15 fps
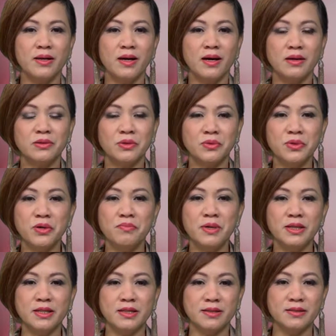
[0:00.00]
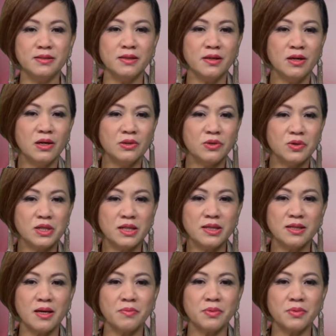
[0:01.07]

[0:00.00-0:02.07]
ở thủ đô Bình Nhưỡng. Tôi sẽ đi thăm